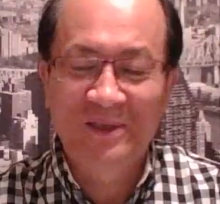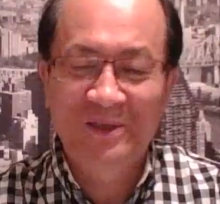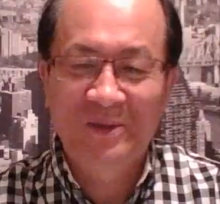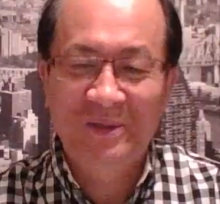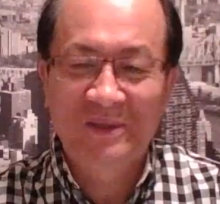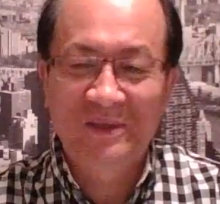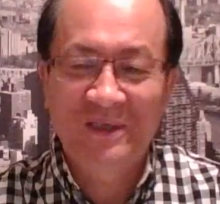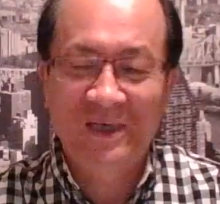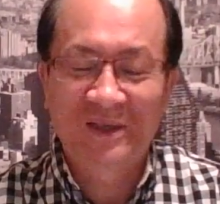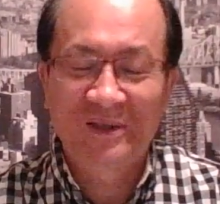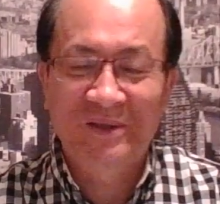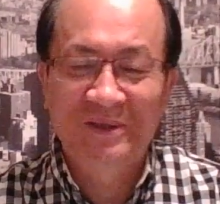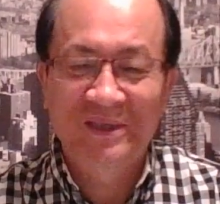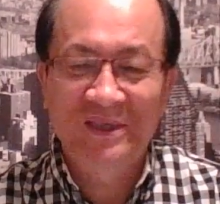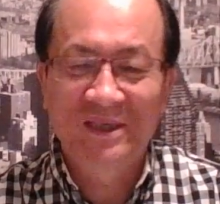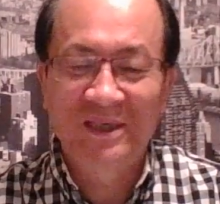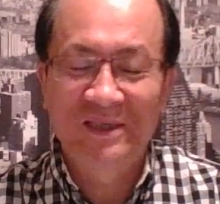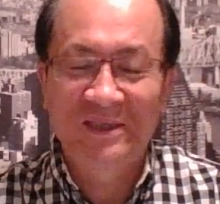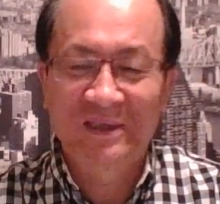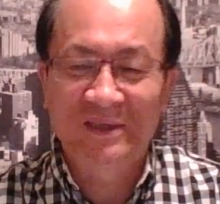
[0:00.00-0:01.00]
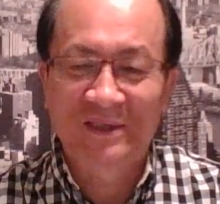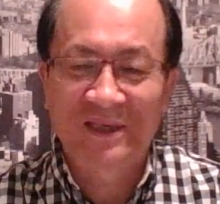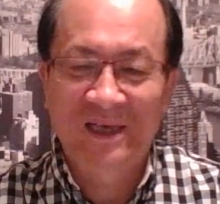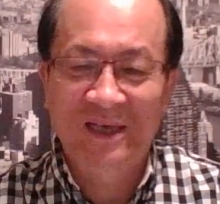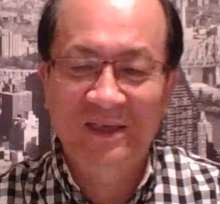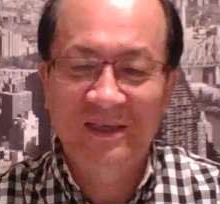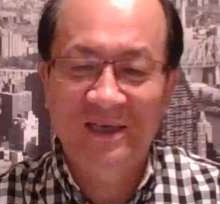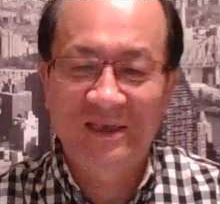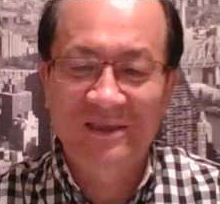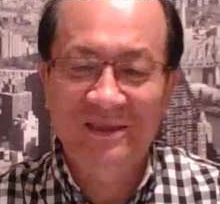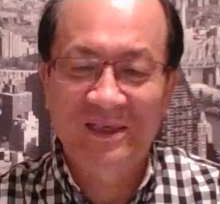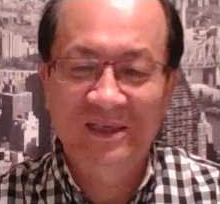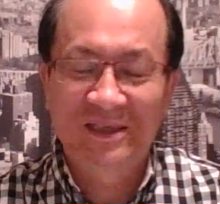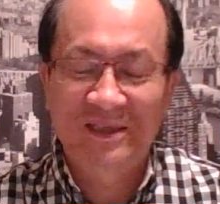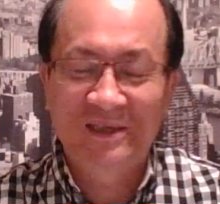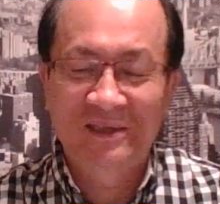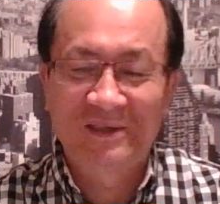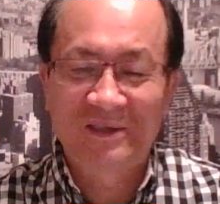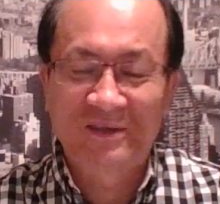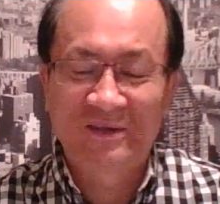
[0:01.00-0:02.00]
说讲到这些警察呀，在
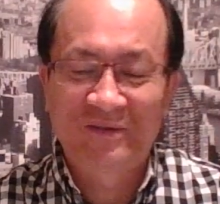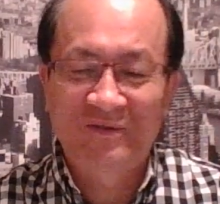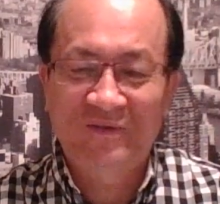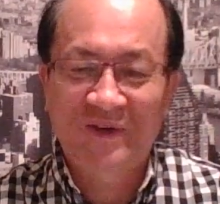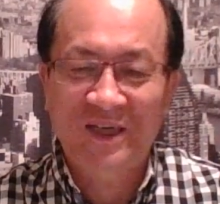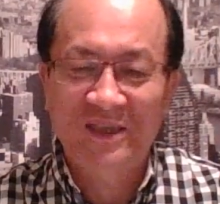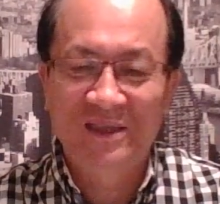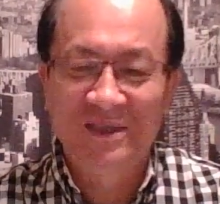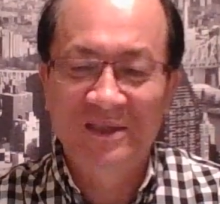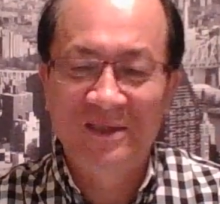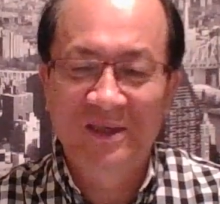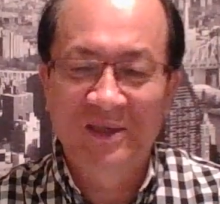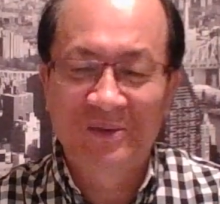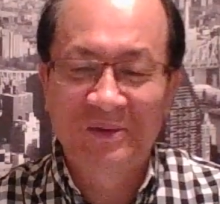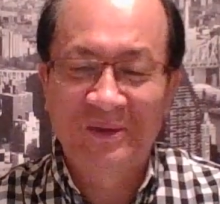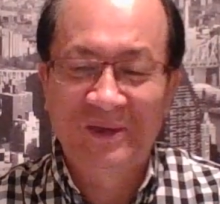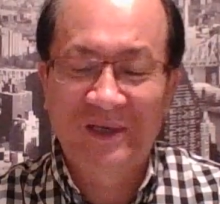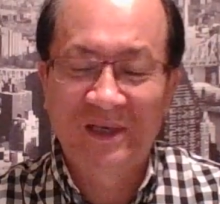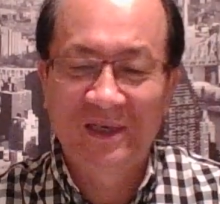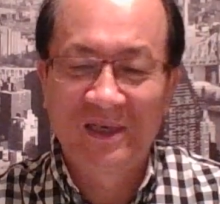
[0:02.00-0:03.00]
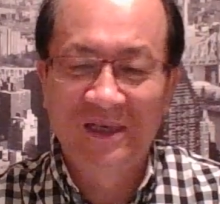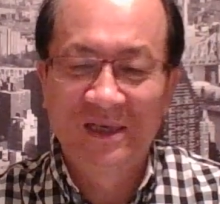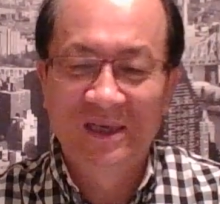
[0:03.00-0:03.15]
事情发生之后呢，